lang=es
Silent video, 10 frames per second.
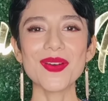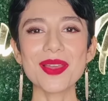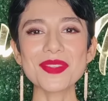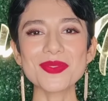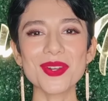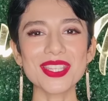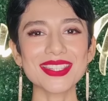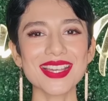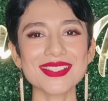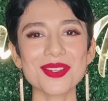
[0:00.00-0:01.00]
mis
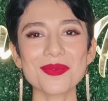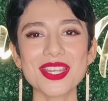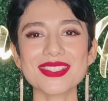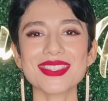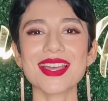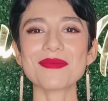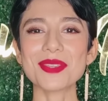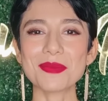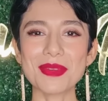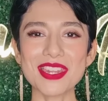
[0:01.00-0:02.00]
bonitas, ¿cómo están?
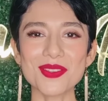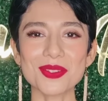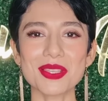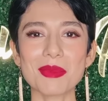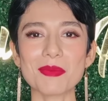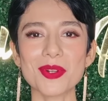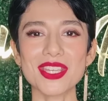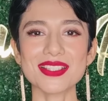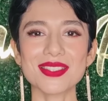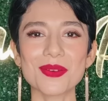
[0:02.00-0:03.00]
Bienvenidos a
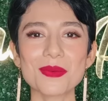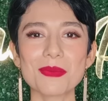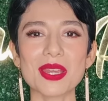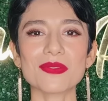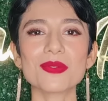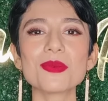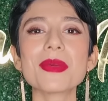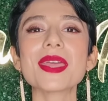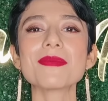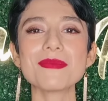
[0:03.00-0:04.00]
Memorias de un
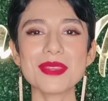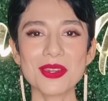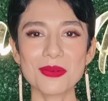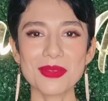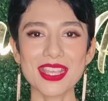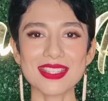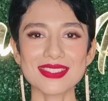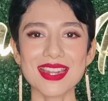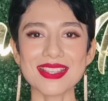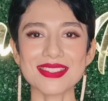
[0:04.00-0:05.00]
Perfume. Mi nombre
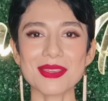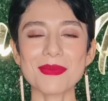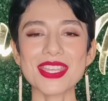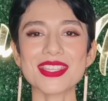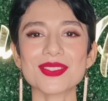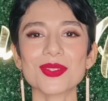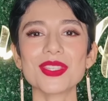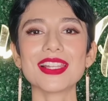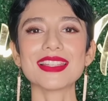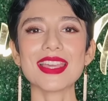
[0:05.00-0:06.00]
es Iracema y
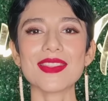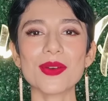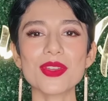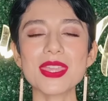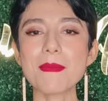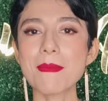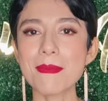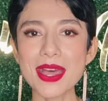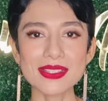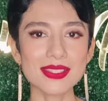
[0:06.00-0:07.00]
estoy el día de hoy
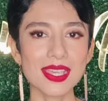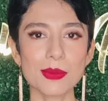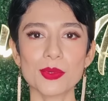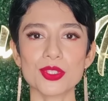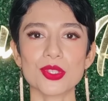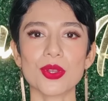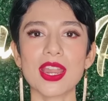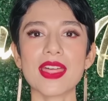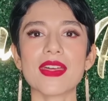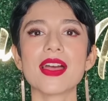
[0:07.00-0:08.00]
más que
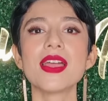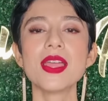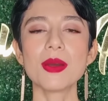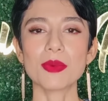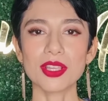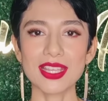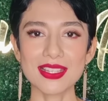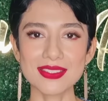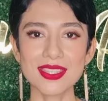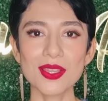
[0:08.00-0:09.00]
emocionada porque
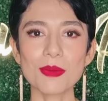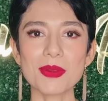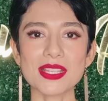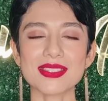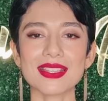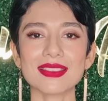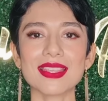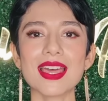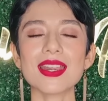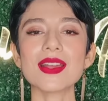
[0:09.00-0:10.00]
les quiero
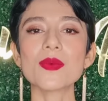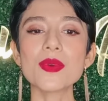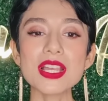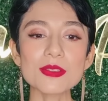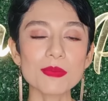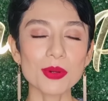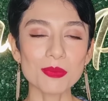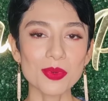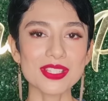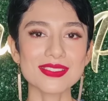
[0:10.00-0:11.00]
presentar unas
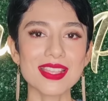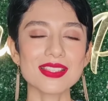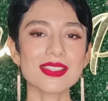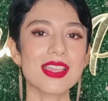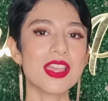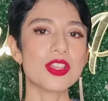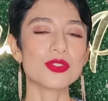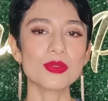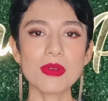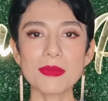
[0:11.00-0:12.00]
propuestas
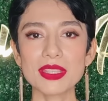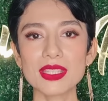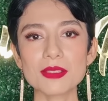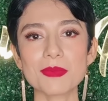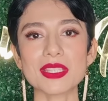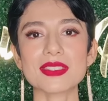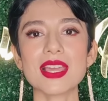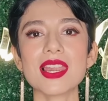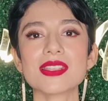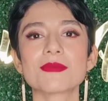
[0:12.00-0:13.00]
sumamente
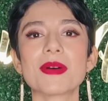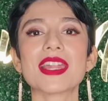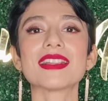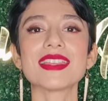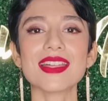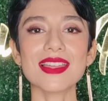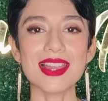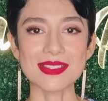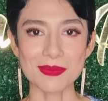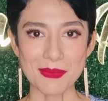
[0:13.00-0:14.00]
especiales para el Día de
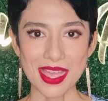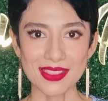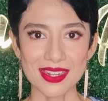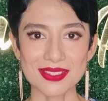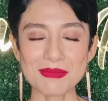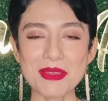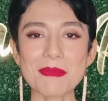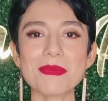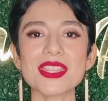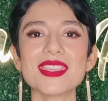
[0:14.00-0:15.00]
las Madres. Me
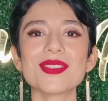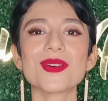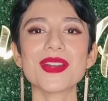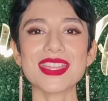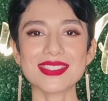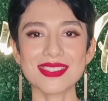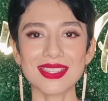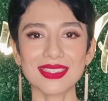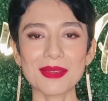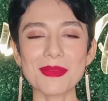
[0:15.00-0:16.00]
han pedido
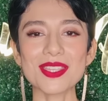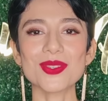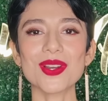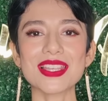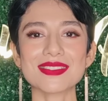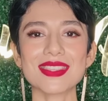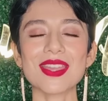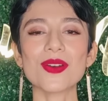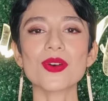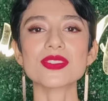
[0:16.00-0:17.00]
este tema y yo les
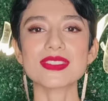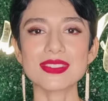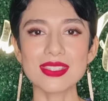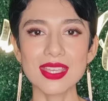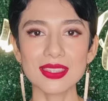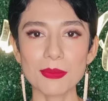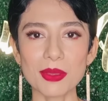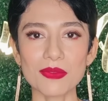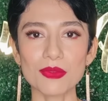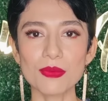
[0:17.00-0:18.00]
tengo siete
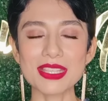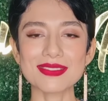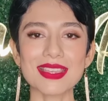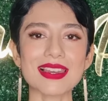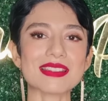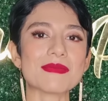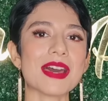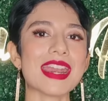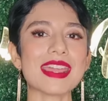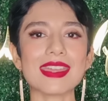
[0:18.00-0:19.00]
perfumes que les
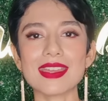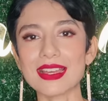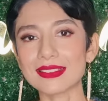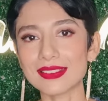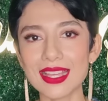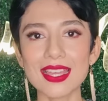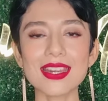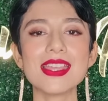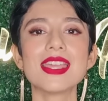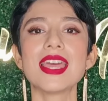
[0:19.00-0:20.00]
van a
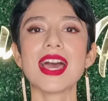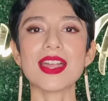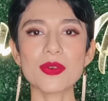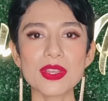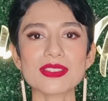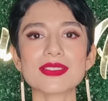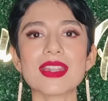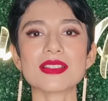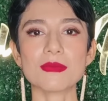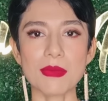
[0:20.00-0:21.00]
encantar a
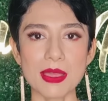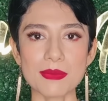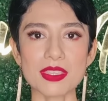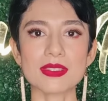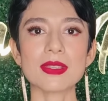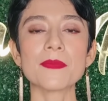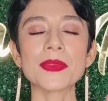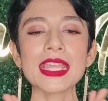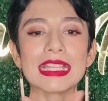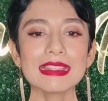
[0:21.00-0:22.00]
nuestras mamis.
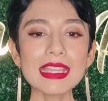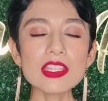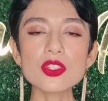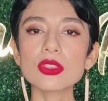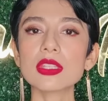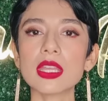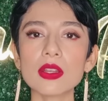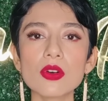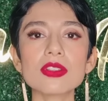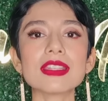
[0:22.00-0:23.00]
De hecho,
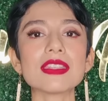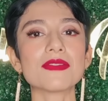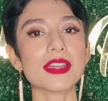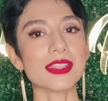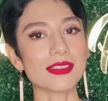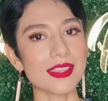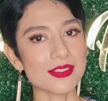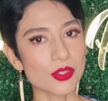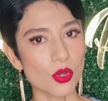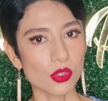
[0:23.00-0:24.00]
tengo de
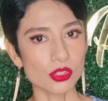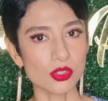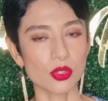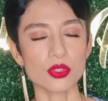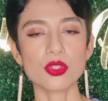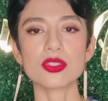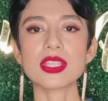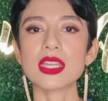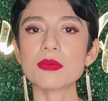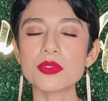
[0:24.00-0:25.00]
diferentes costos. Yo
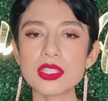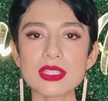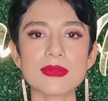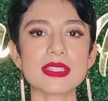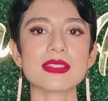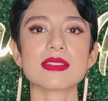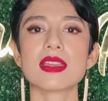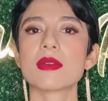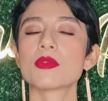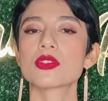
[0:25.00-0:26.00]
sé que muchas veces
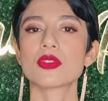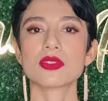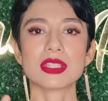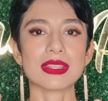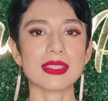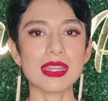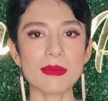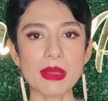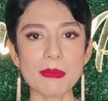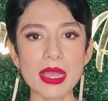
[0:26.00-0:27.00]
queremos consentir
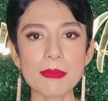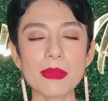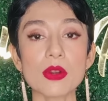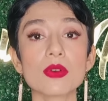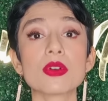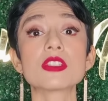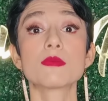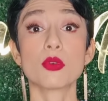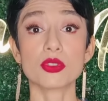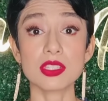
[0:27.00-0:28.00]
a mamá, pero no es
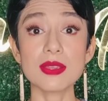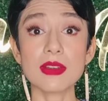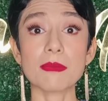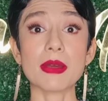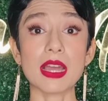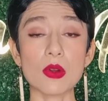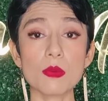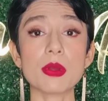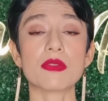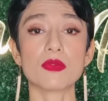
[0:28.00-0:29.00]
posible pagar
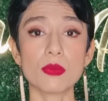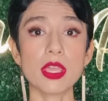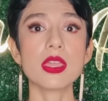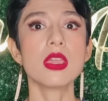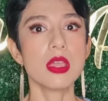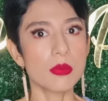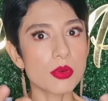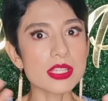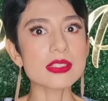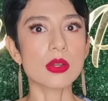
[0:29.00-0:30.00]
un perfume
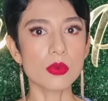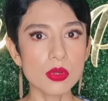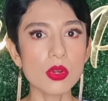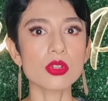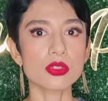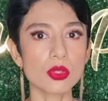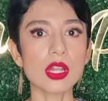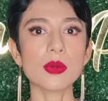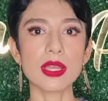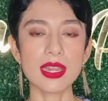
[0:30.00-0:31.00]
pues de un costo
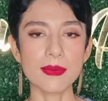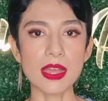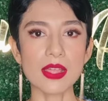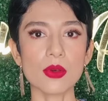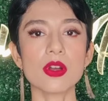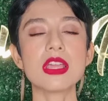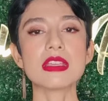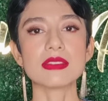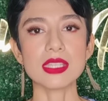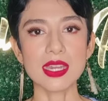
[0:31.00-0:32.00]
algo elevado.
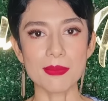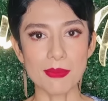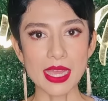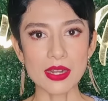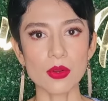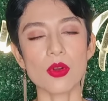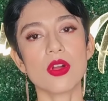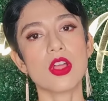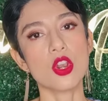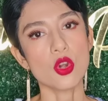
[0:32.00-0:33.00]
Sin embargo,
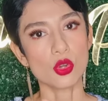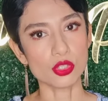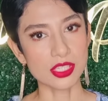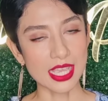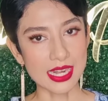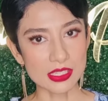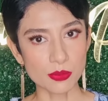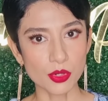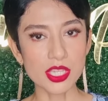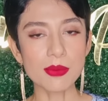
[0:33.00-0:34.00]
los que
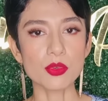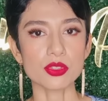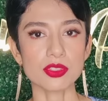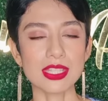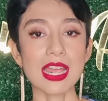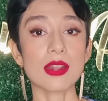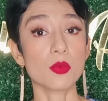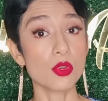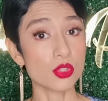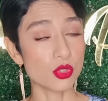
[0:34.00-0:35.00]
les voy a mostrar,
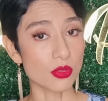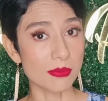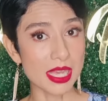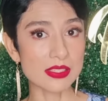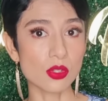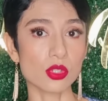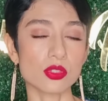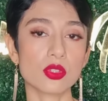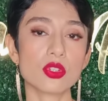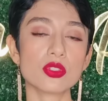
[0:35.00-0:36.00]
unos son más
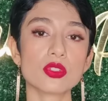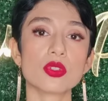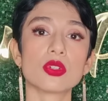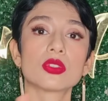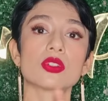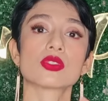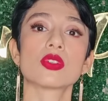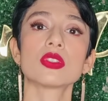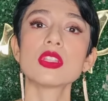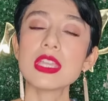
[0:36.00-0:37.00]
costosos, otros
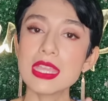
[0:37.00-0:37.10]
son